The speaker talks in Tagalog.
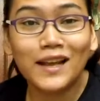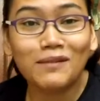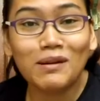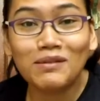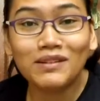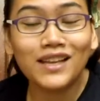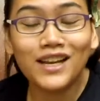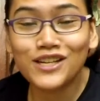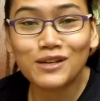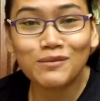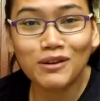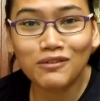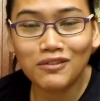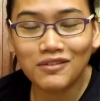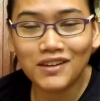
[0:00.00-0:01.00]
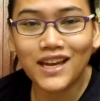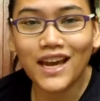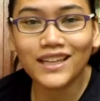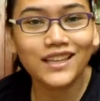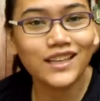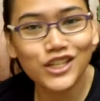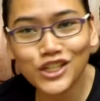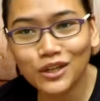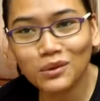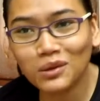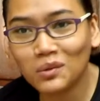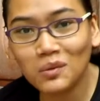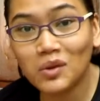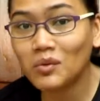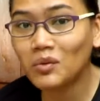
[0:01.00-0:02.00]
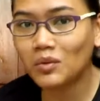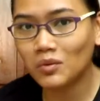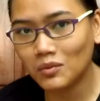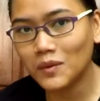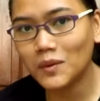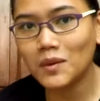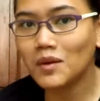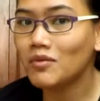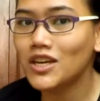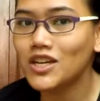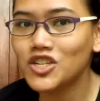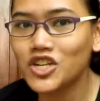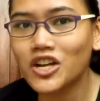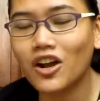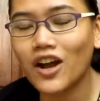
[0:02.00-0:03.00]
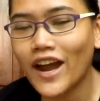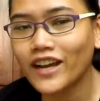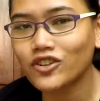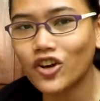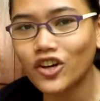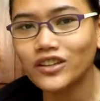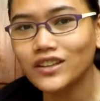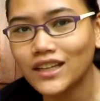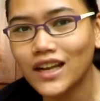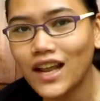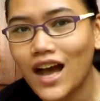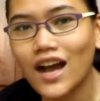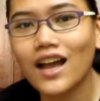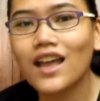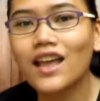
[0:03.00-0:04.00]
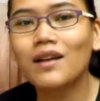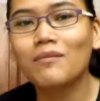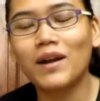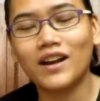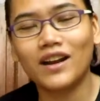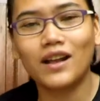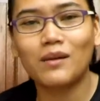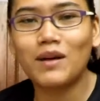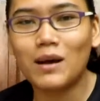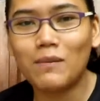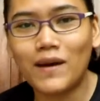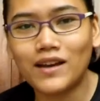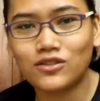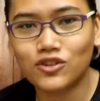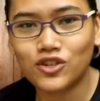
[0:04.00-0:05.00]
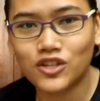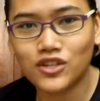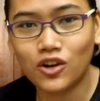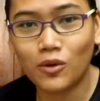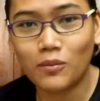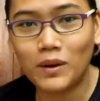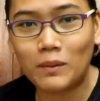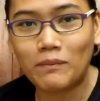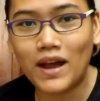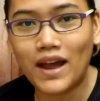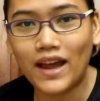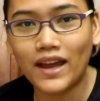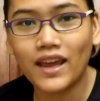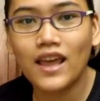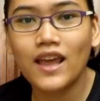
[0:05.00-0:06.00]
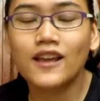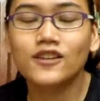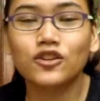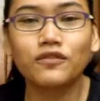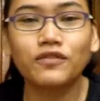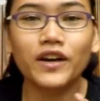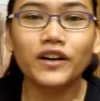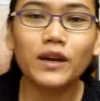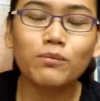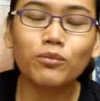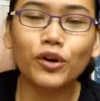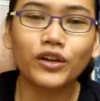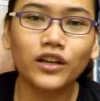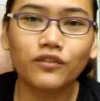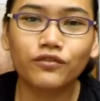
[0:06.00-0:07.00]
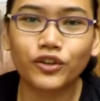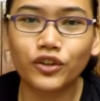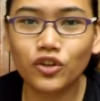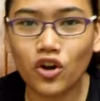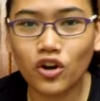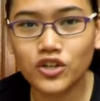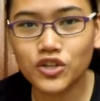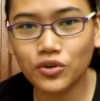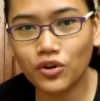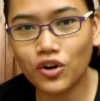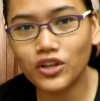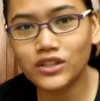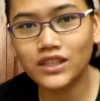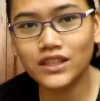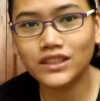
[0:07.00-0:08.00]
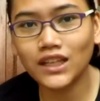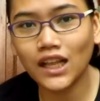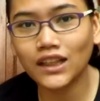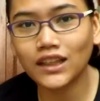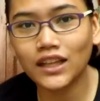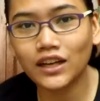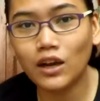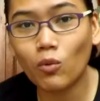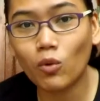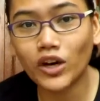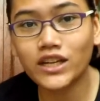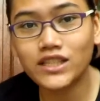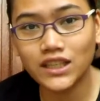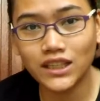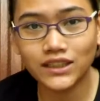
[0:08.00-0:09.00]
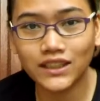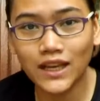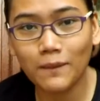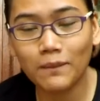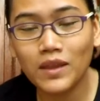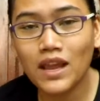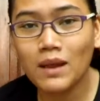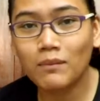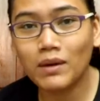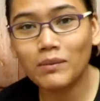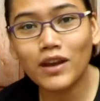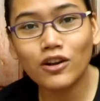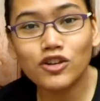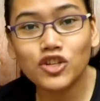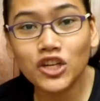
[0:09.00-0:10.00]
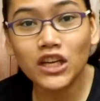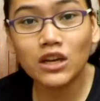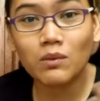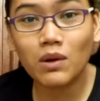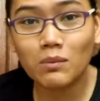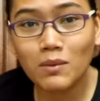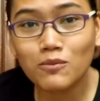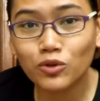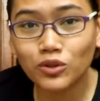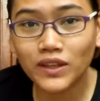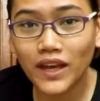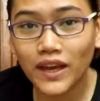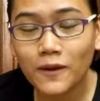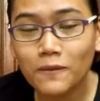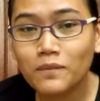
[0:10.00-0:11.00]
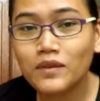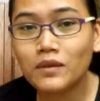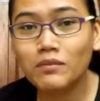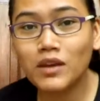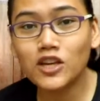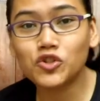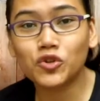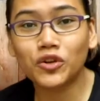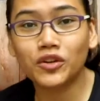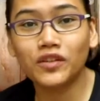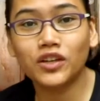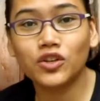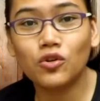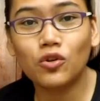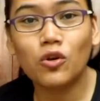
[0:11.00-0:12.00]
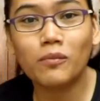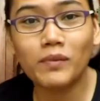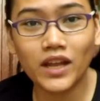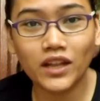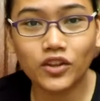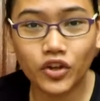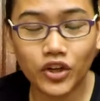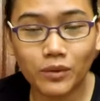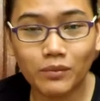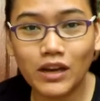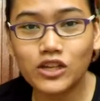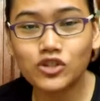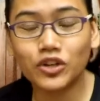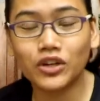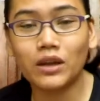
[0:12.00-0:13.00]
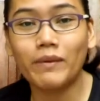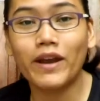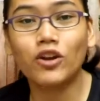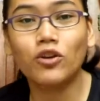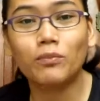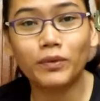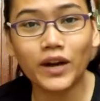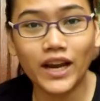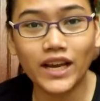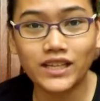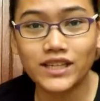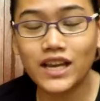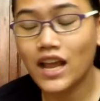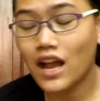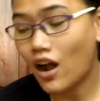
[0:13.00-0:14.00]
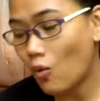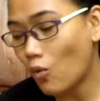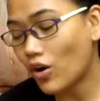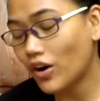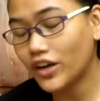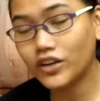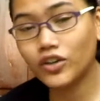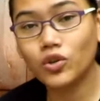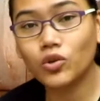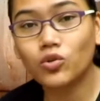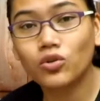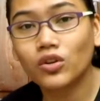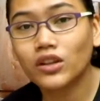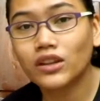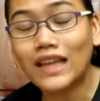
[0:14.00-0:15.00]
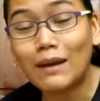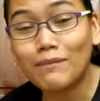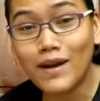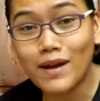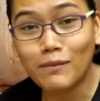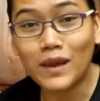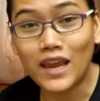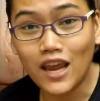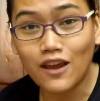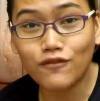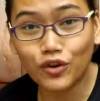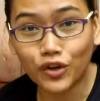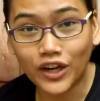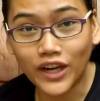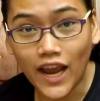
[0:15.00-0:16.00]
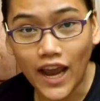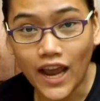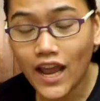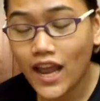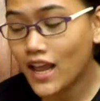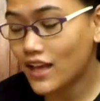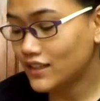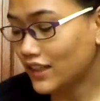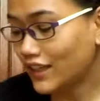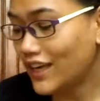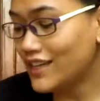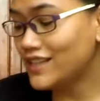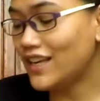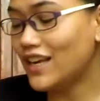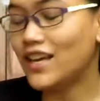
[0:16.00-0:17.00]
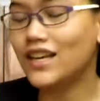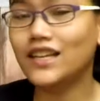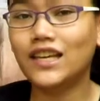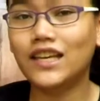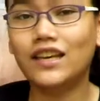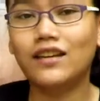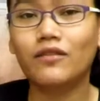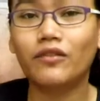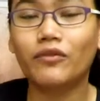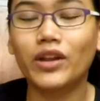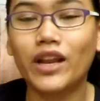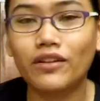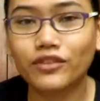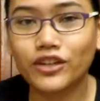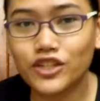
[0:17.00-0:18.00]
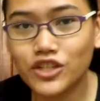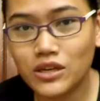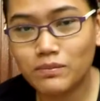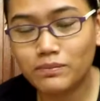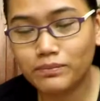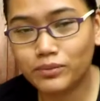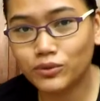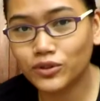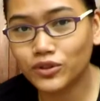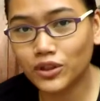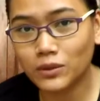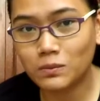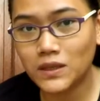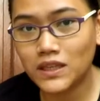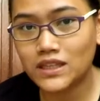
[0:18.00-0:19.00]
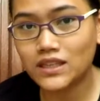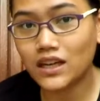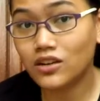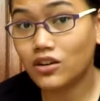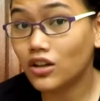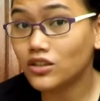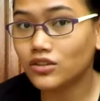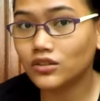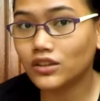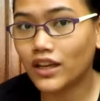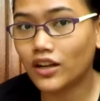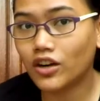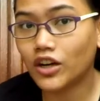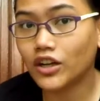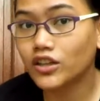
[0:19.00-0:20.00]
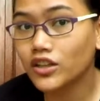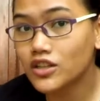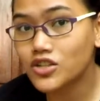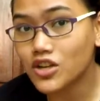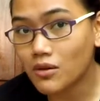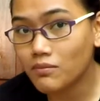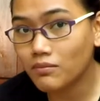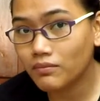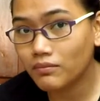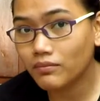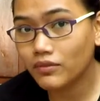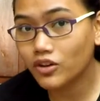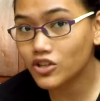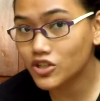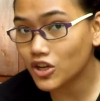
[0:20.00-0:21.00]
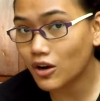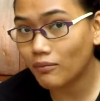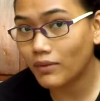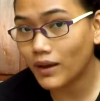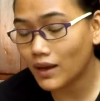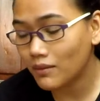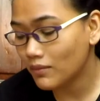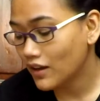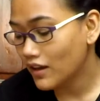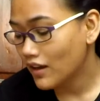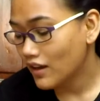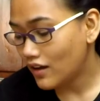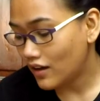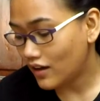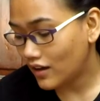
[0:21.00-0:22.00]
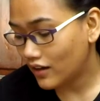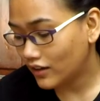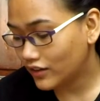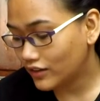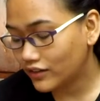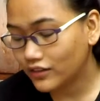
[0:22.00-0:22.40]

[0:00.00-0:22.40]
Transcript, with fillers: nagmamadali siya magwiwi. Kahit hindi siya nawiwiwi siya ng kahit onti lang para lang makapasok siya sa loob ng bahay. So very important for dogs yung consistent na reward system. Pag ah, meron siya ginamang mabuti, make sure that you commend her. Make sure na merong prize. Award yung tamang behavior niya. Sa case ni Hailey, whenever she poos or pees, I also tell her, good job, good job babe. Uh,